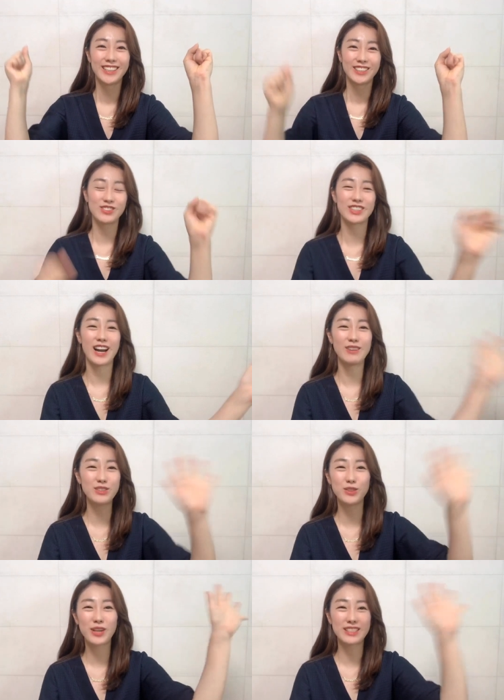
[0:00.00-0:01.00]
우리 다음
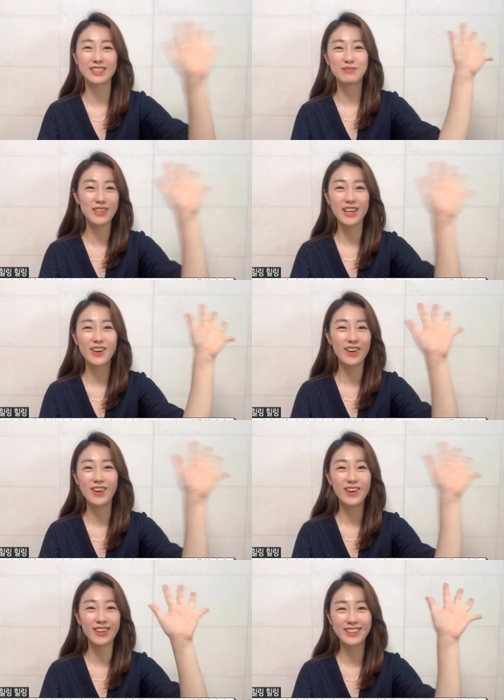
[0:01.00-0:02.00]
주도 같이
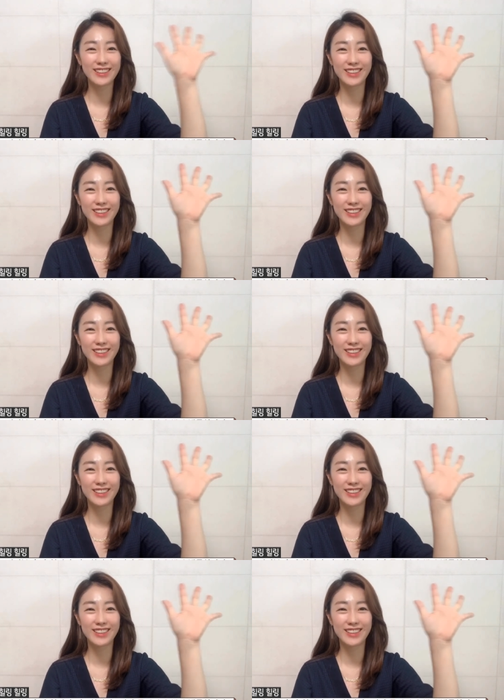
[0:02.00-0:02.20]
힘내요.